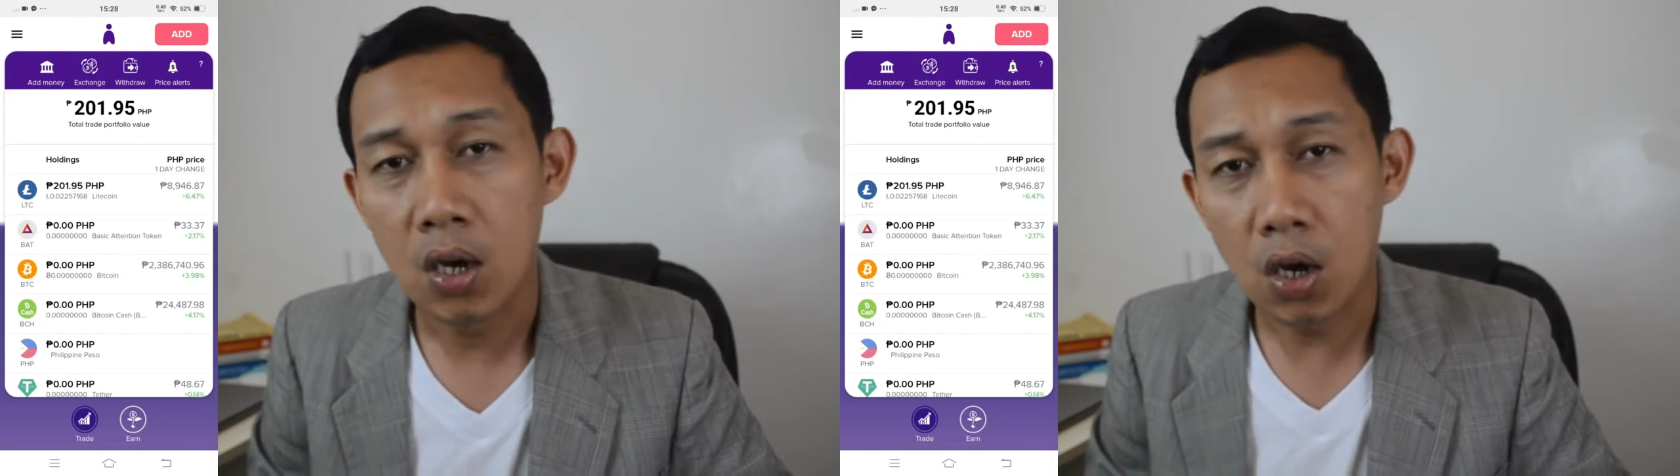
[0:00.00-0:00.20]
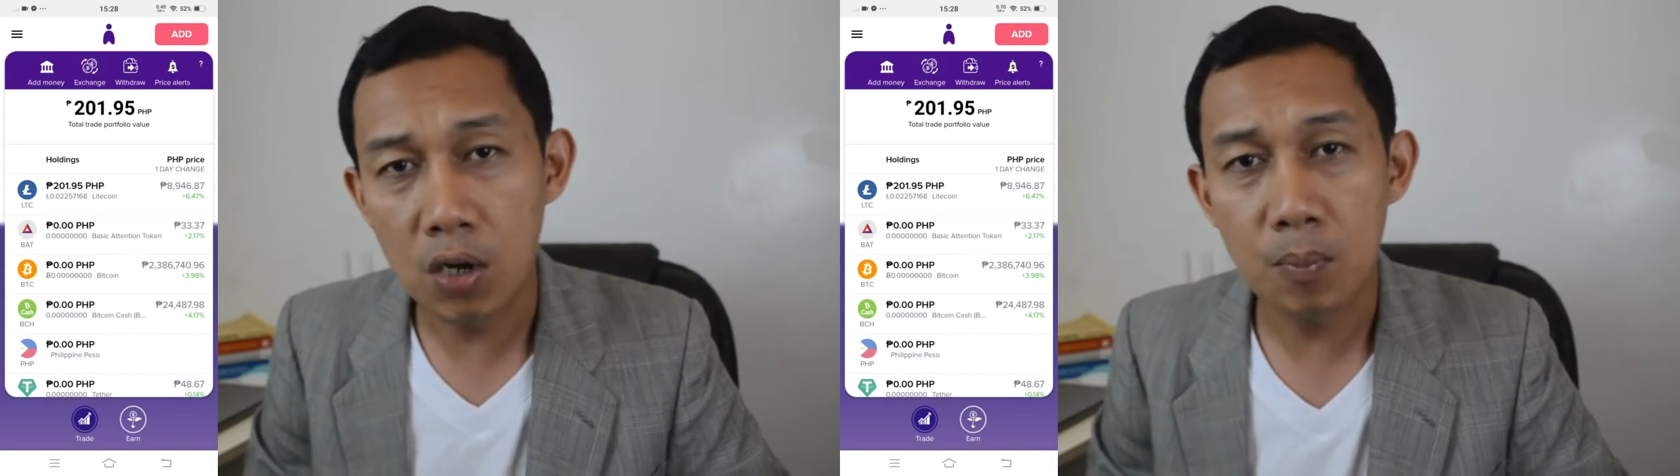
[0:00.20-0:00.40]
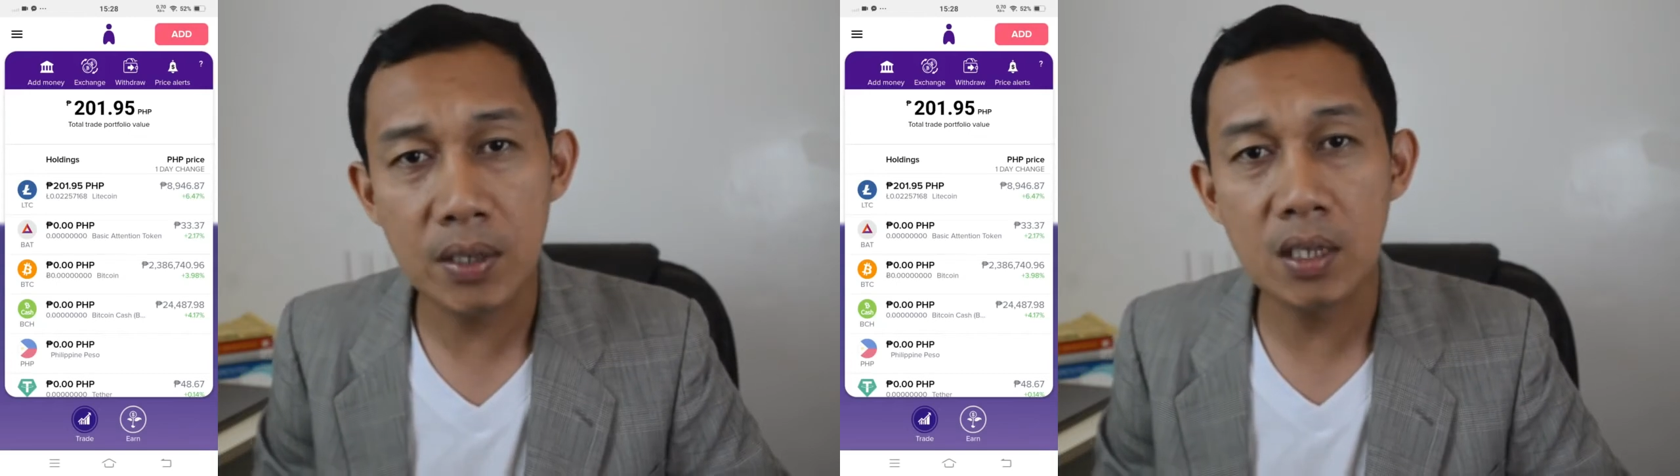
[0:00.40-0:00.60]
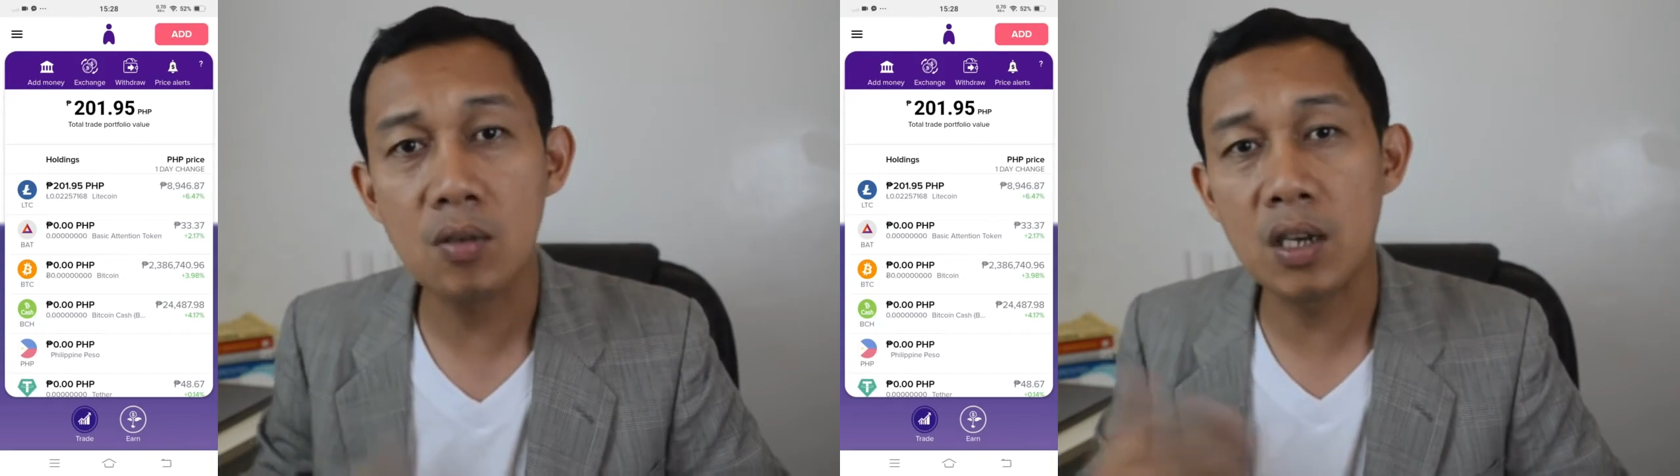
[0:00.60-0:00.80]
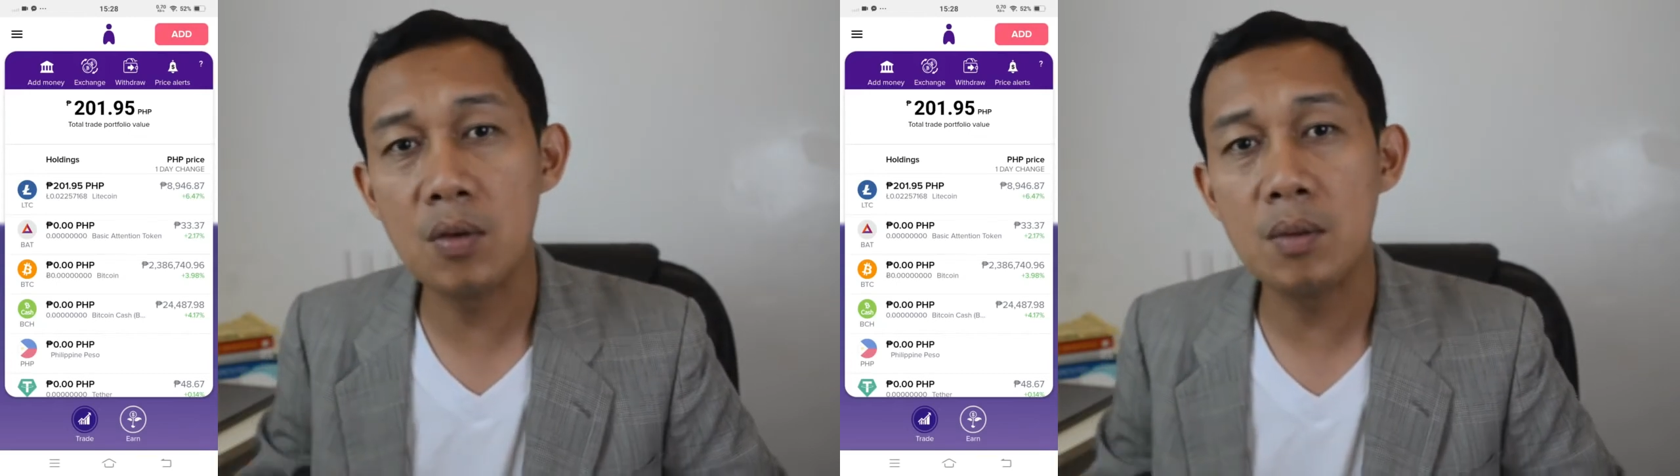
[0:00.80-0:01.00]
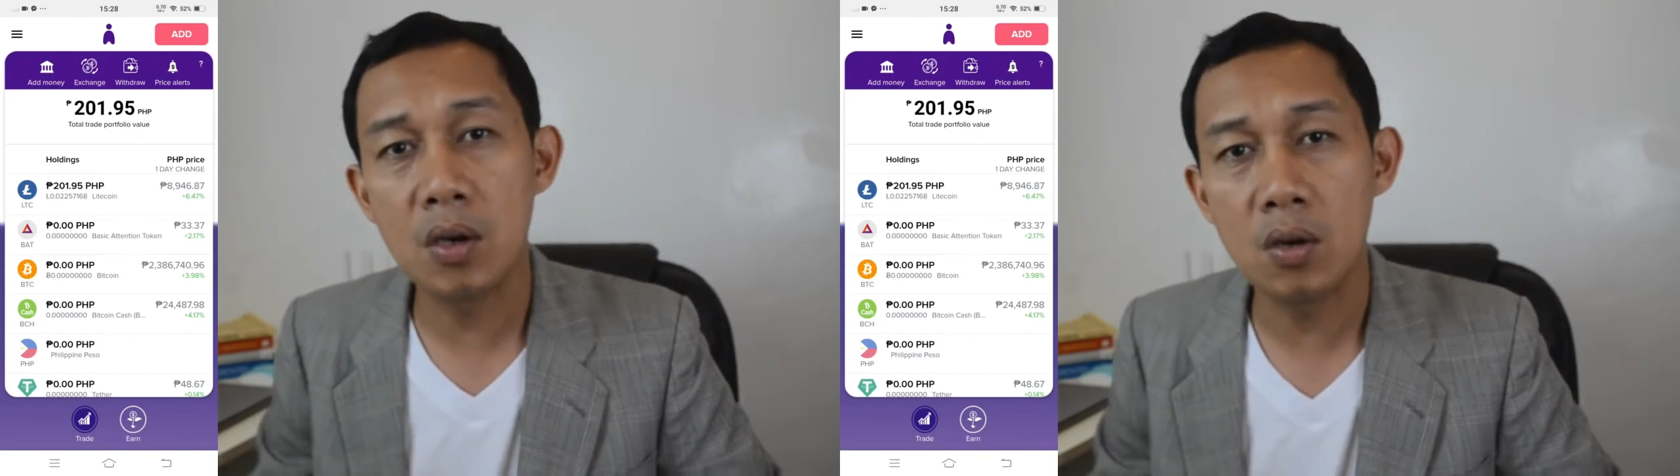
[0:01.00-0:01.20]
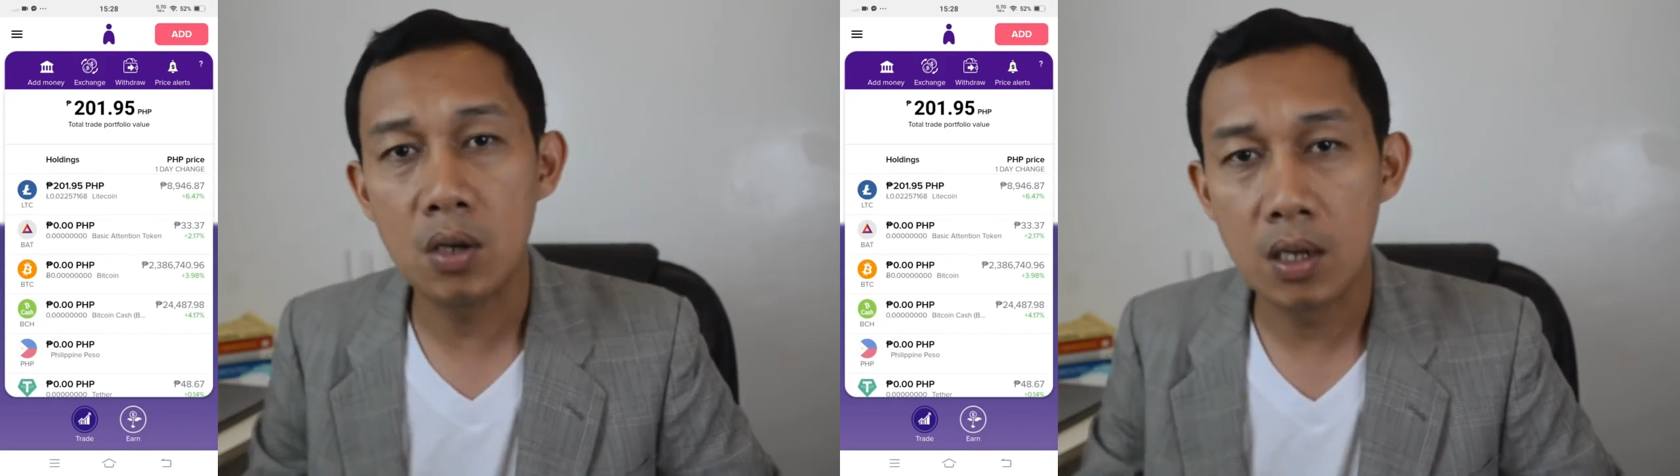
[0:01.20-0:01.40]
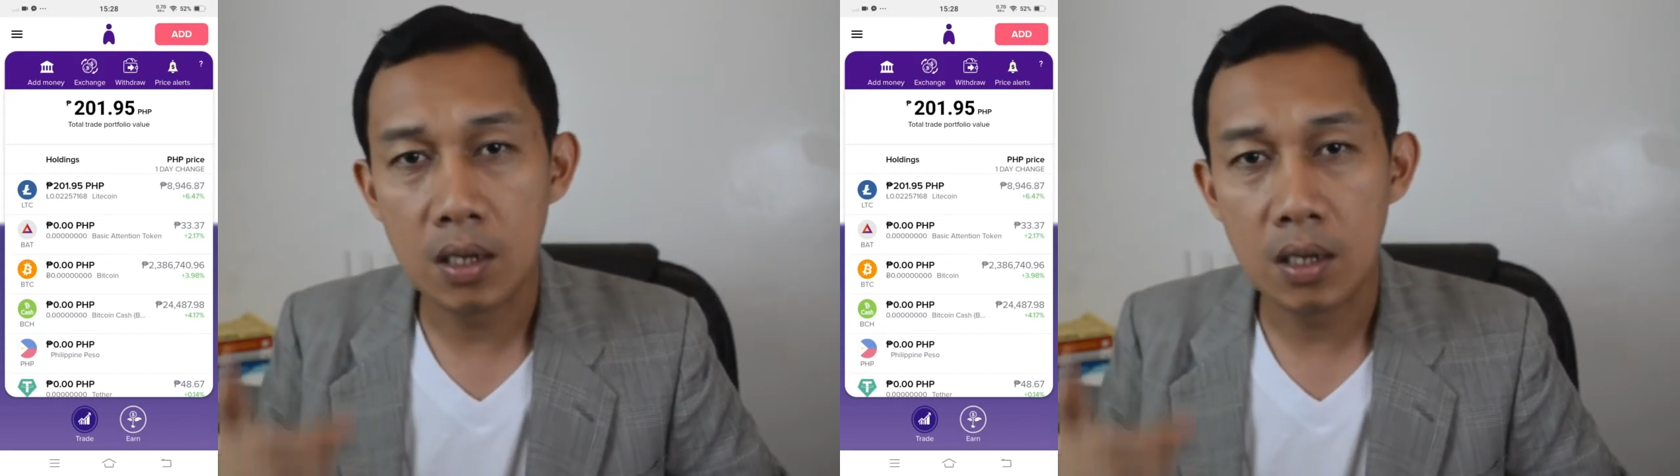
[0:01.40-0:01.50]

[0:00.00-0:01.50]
Or, pwede yung gawin mo,